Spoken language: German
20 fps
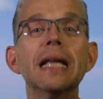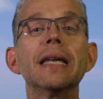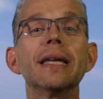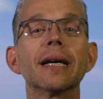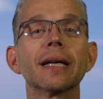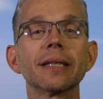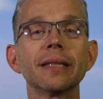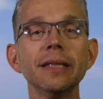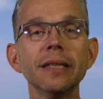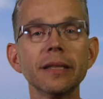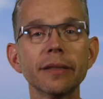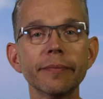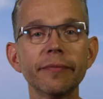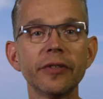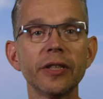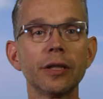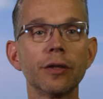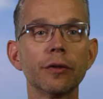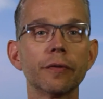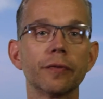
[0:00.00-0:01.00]
nach
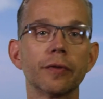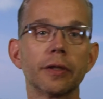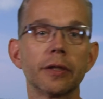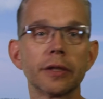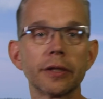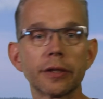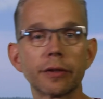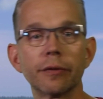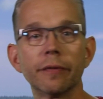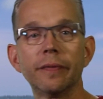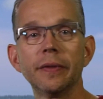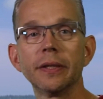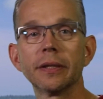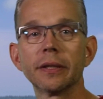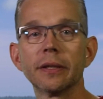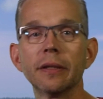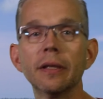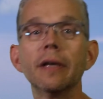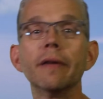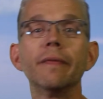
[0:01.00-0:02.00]
diesem Video wirst du
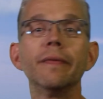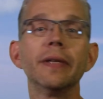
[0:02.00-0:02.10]
wissen,